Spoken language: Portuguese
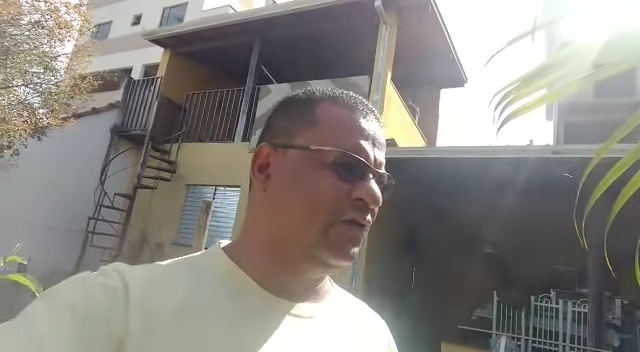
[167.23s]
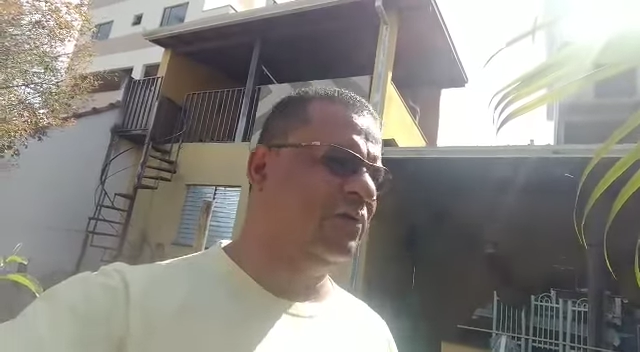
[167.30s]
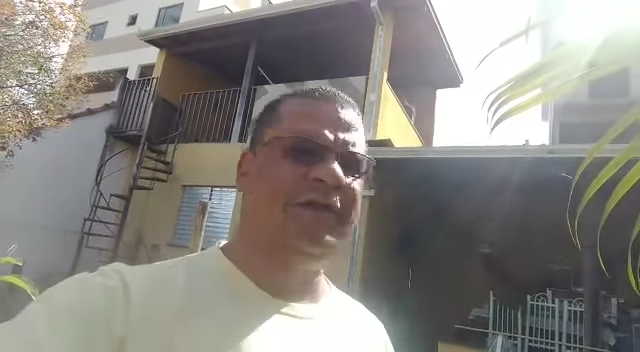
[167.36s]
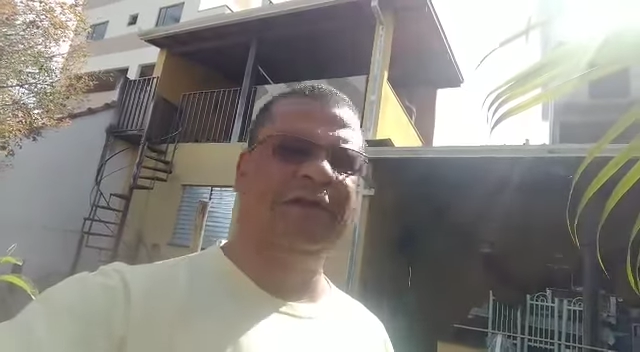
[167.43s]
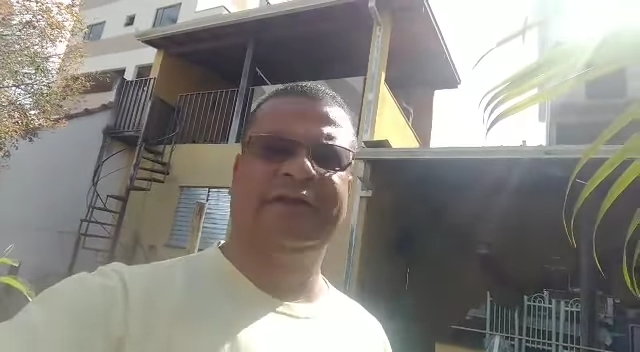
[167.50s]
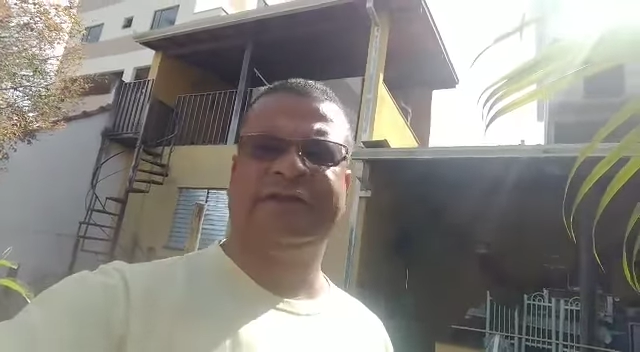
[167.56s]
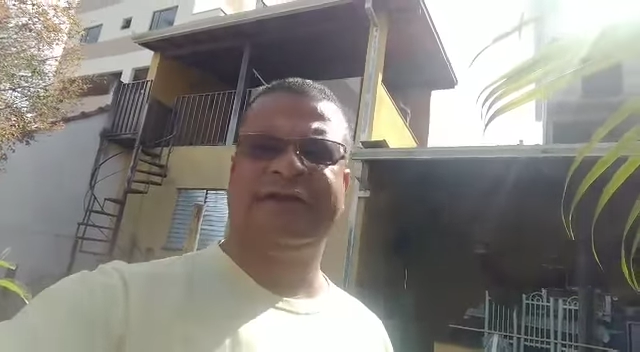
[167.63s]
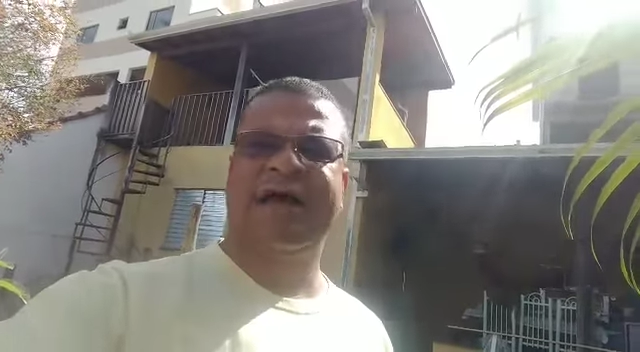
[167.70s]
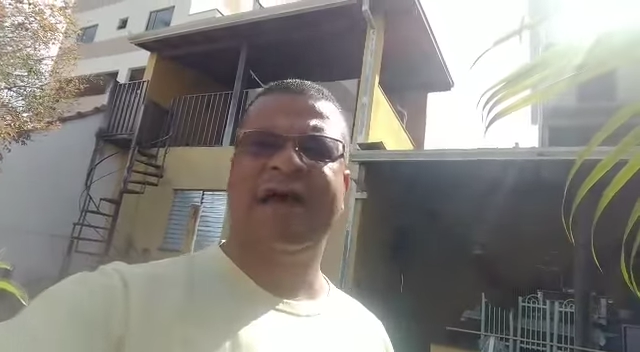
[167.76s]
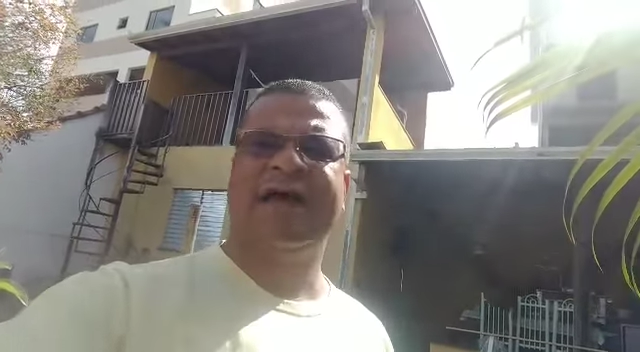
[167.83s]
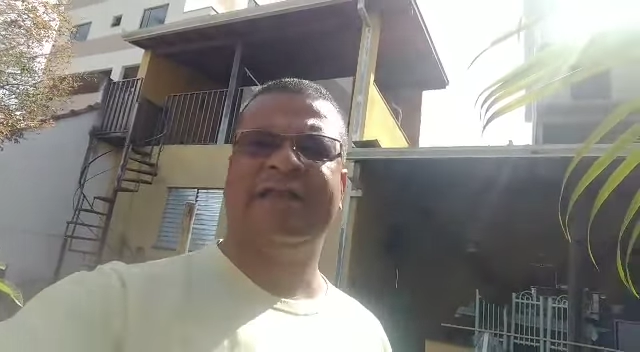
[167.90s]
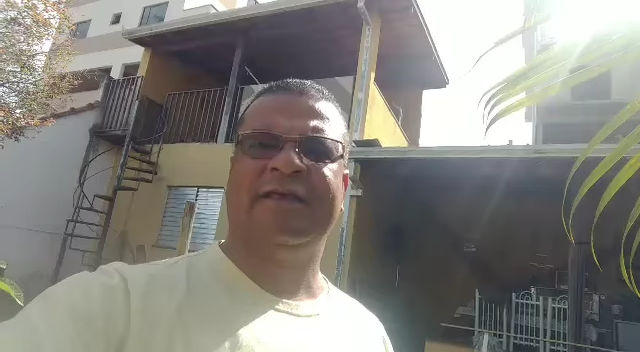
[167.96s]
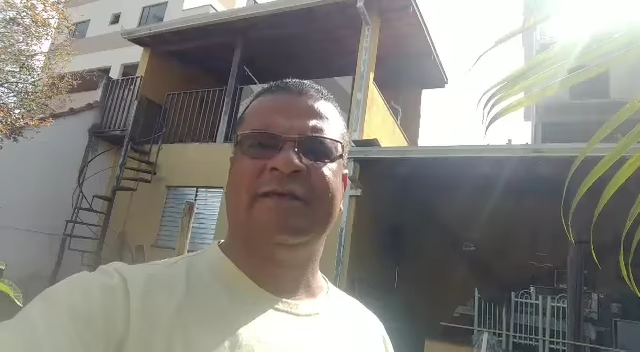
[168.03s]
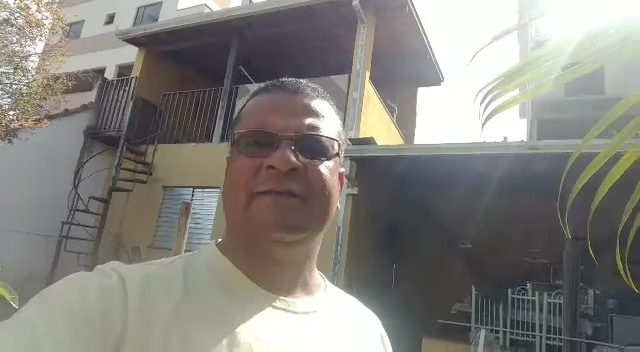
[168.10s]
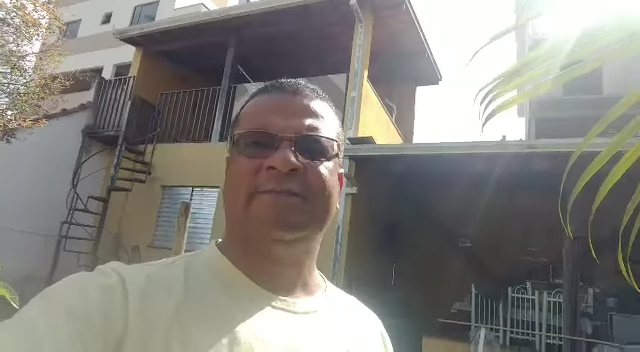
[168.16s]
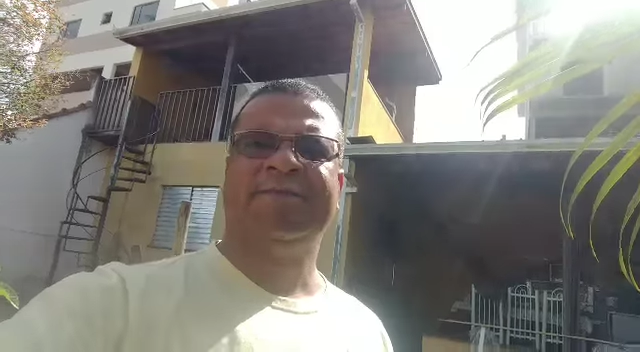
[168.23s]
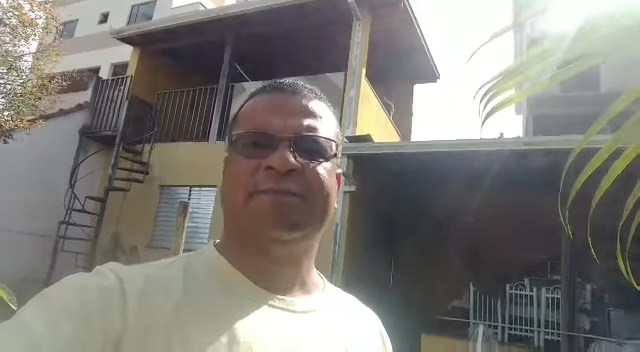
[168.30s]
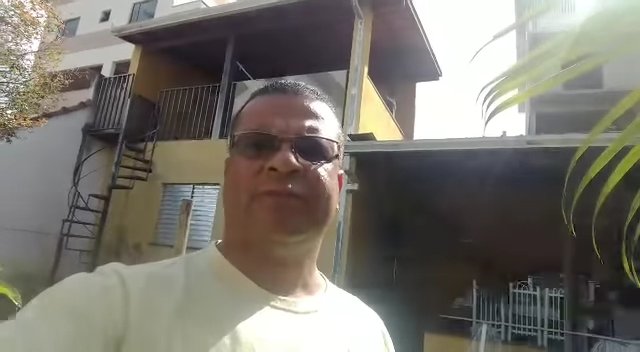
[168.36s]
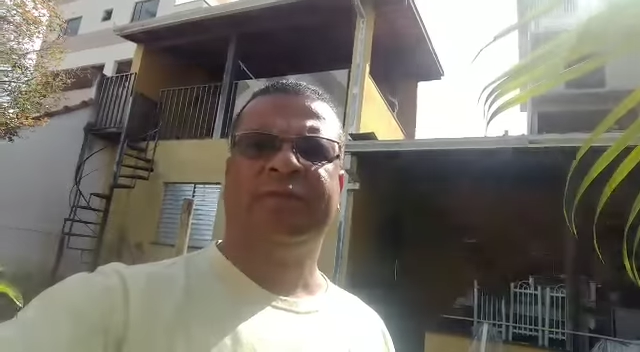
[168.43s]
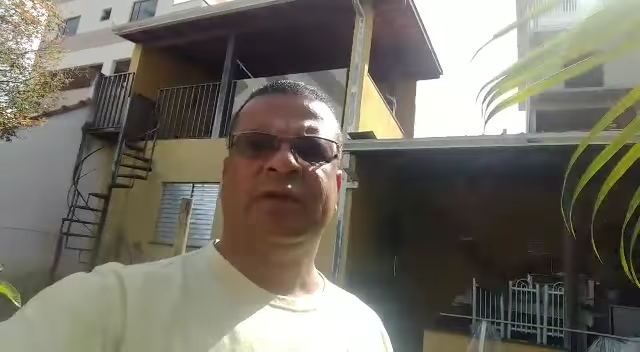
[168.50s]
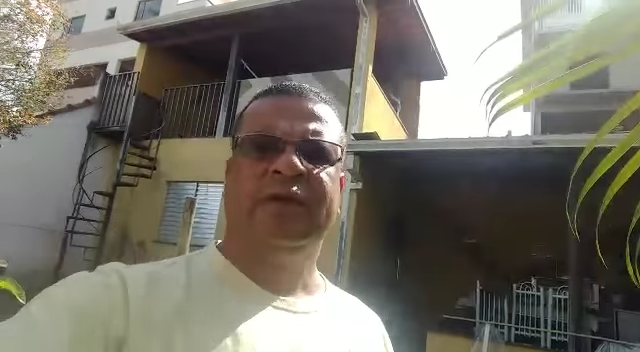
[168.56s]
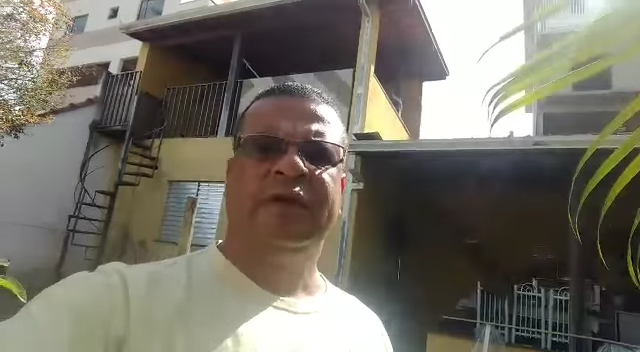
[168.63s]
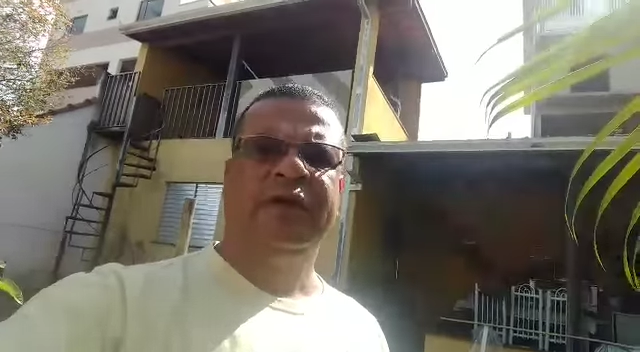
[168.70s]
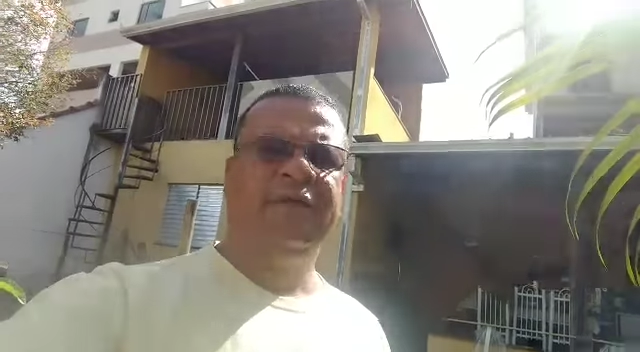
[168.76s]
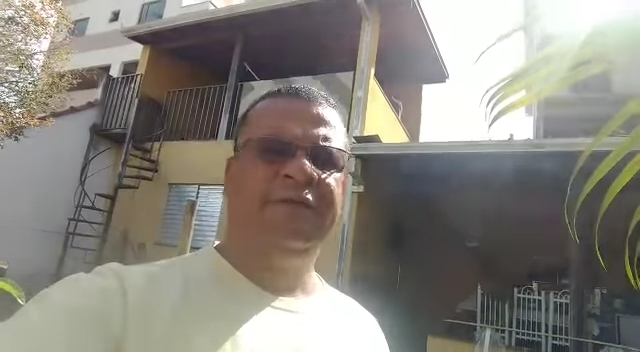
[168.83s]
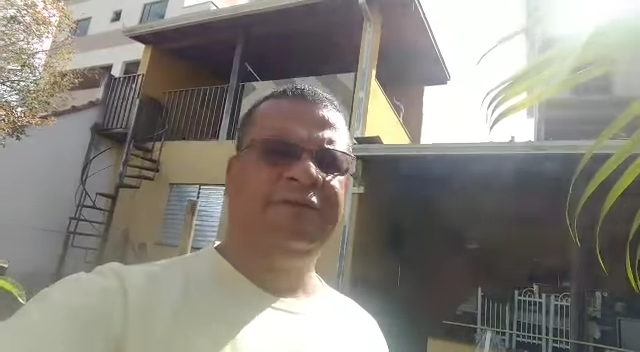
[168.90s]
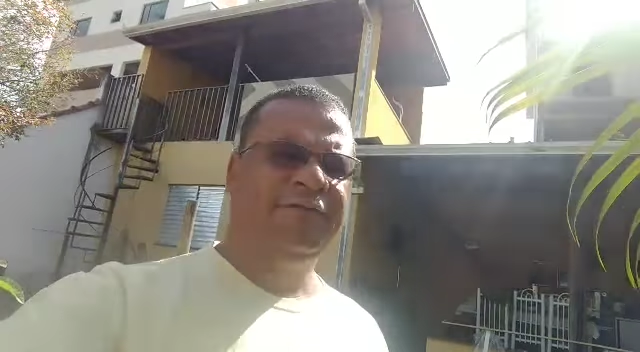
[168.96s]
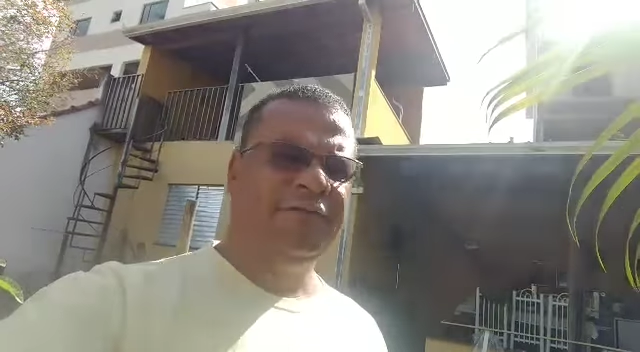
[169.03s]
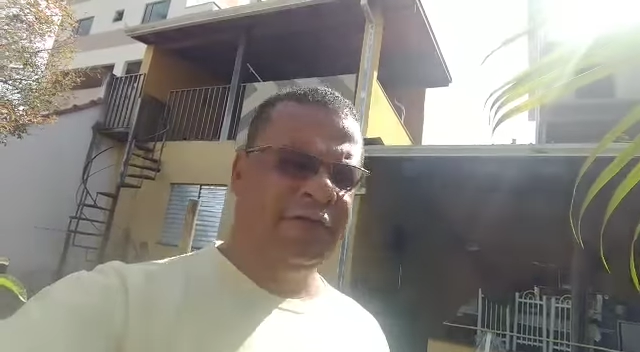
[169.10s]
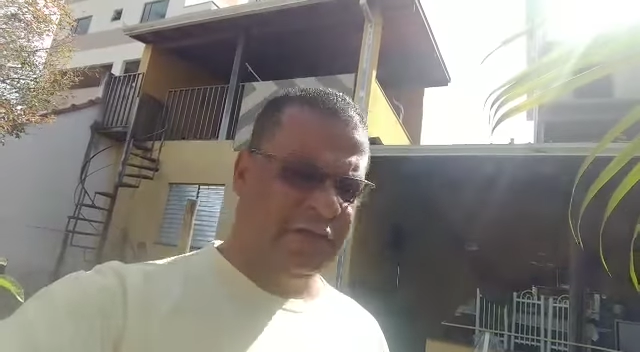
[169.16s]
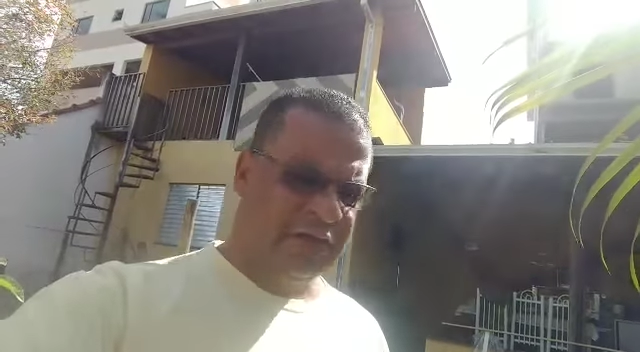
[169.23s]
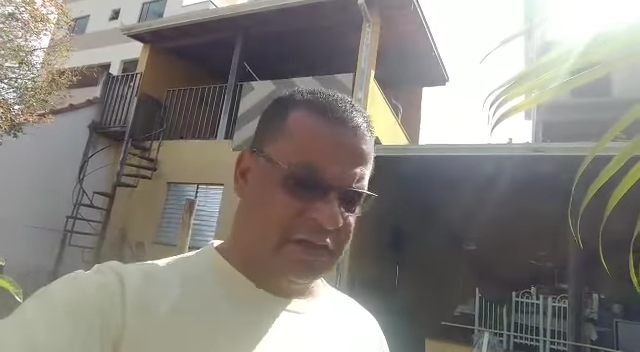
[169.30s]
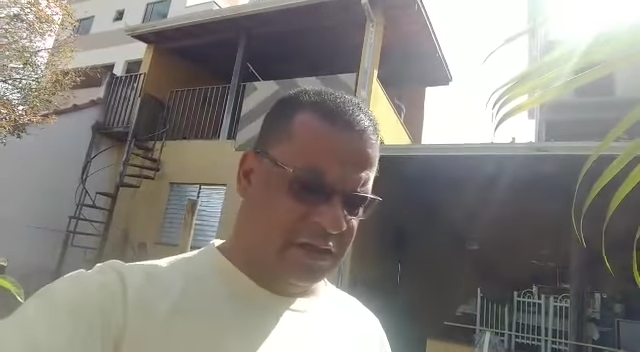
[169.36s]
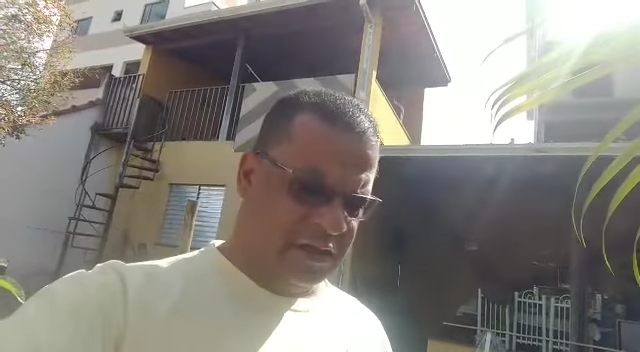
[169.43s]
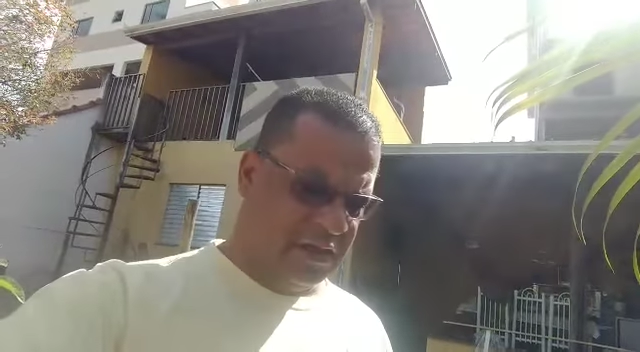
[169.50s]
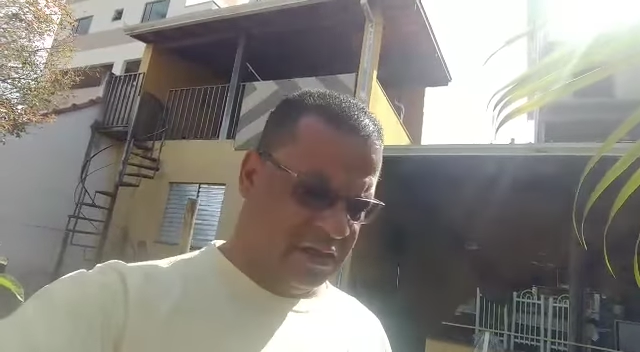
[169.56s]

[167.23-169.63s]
humanitárias, enfim.